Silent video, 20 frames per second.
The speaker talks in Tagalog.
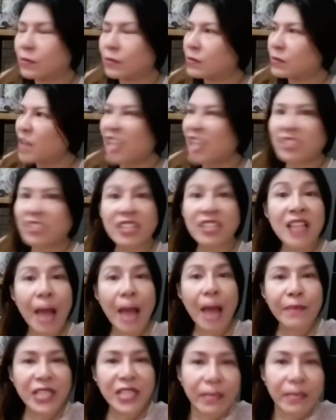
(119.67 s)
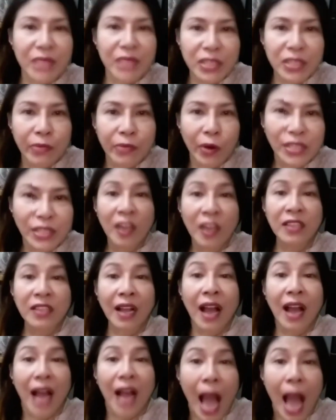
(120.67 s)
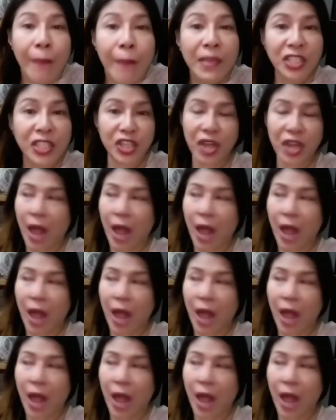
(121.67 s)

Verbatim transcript: At sinabi niya mismo, nagagamit siya